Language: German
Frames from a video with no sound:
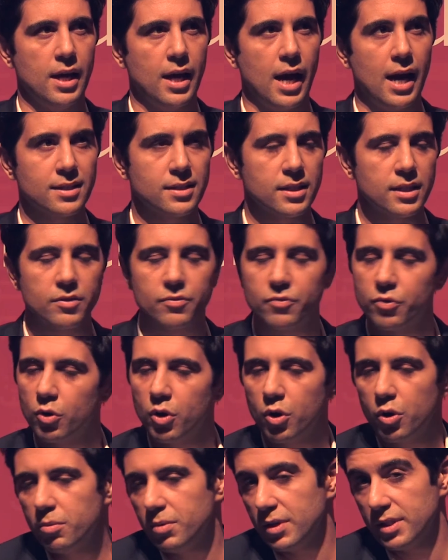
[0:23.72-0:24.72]
als ich
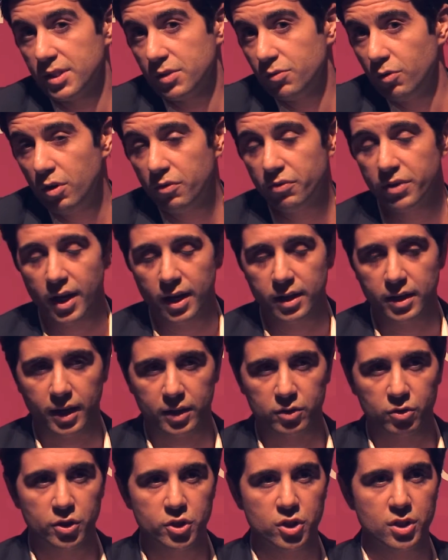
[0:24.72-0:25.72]
vor über zwölf Jahren
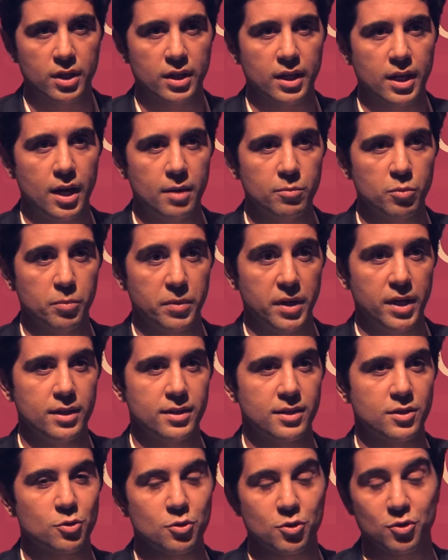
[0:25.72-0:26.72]
nach Deutschland kam, um
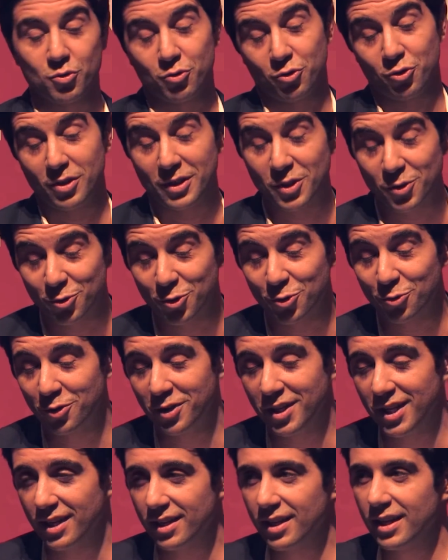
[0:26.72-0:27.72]
hier zu, zu, zu,
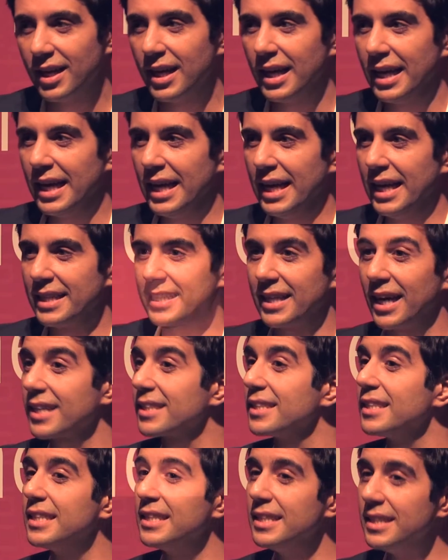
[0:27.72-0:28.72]
studieren,
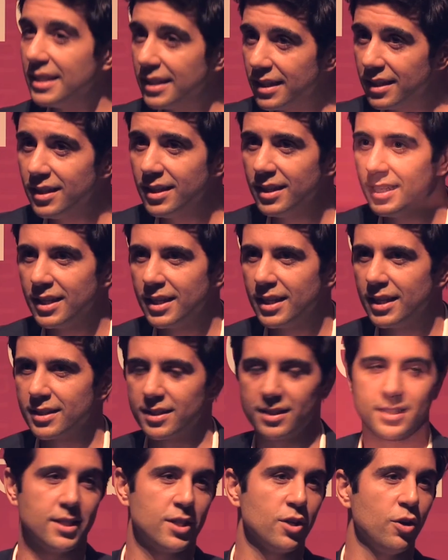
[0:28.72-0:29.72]
dachte ich nie,
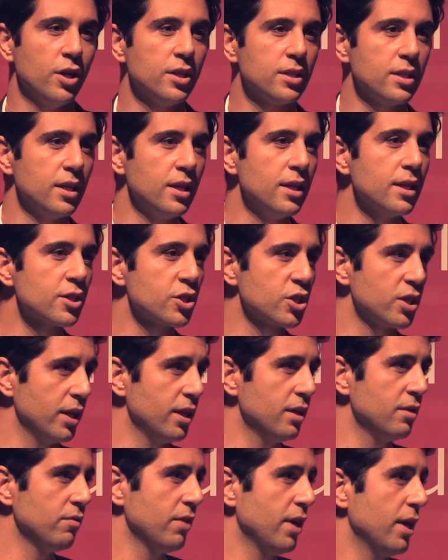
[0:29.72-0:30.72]
dass ich heute hier
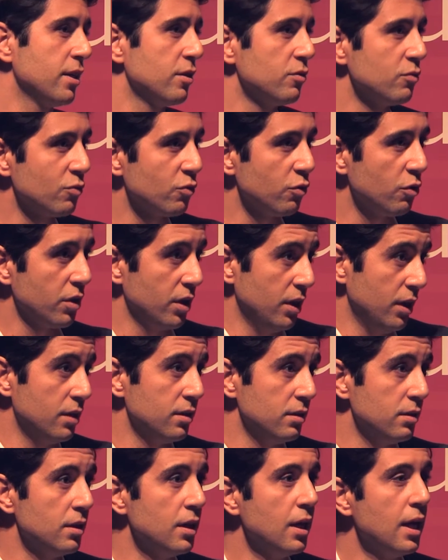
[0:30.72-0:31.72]
stehen werde und vor
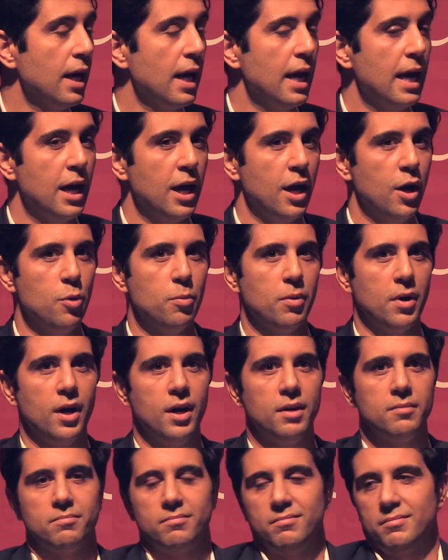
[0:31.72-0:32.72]
Ihnen
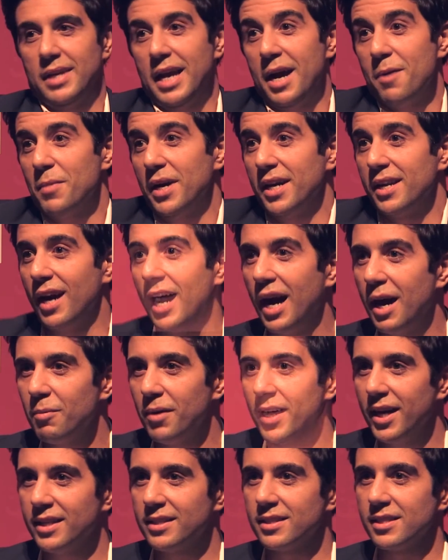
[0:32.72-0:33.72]
über ja, meine
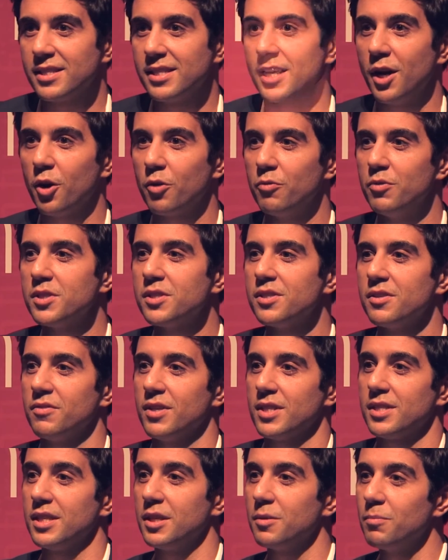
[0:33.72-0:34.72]
Arbeit, dass Sie auch
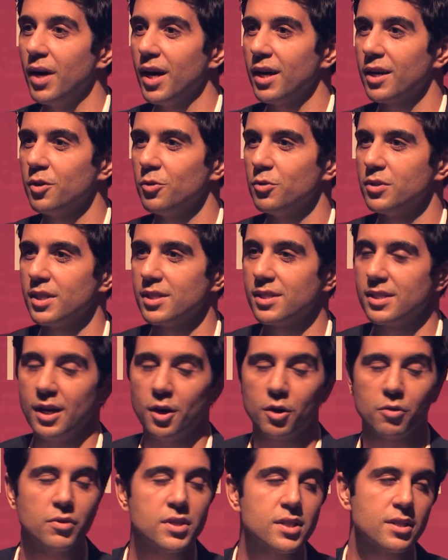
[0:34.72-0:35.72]
wissen, was ich mache und dass
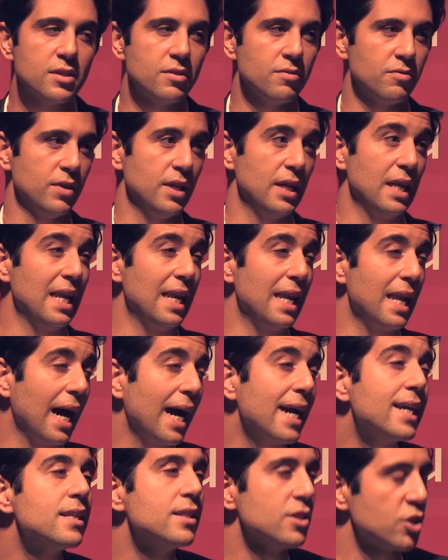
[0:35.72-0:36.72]
Sie auch wissen, wie
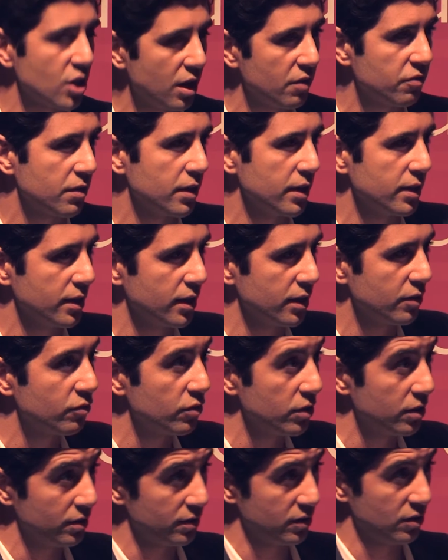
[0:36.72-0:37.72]
leidenschaftlich ich
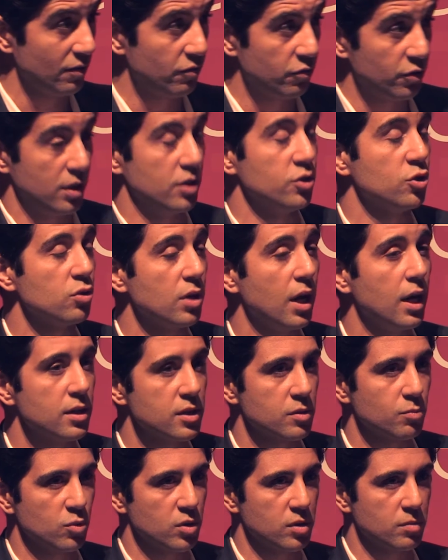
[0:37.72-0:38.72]
für den, für den
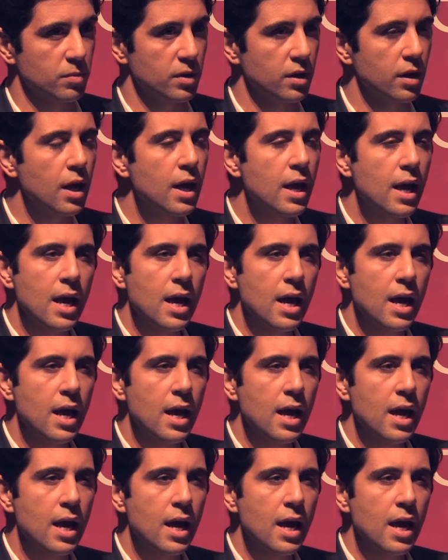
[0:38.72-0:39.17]
Journalismus bin.